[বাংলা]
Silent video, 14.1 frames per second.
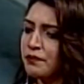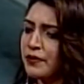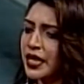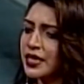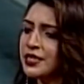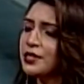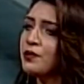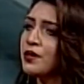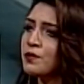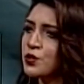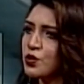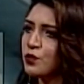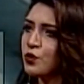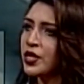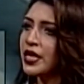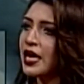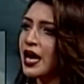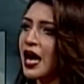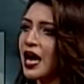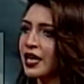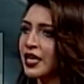ম্যাক্সিমাম সময়ে
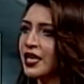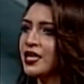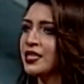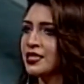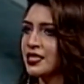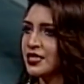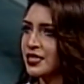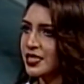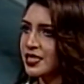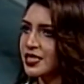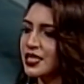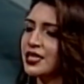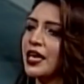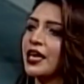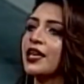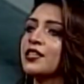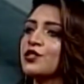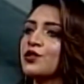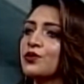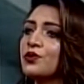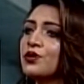আগে যে জিনিসটা দেখা
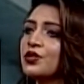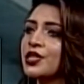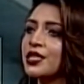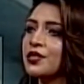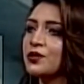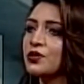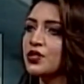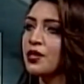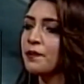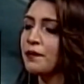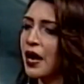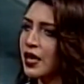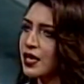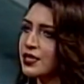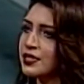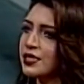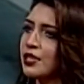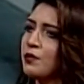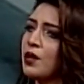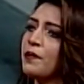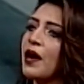যেত সেটা হচ্ছে বাংলা
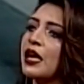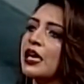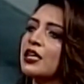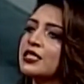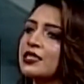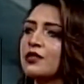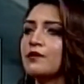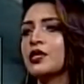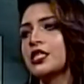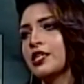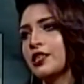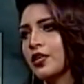সিনেমা বাংলা সিনেমার সাথে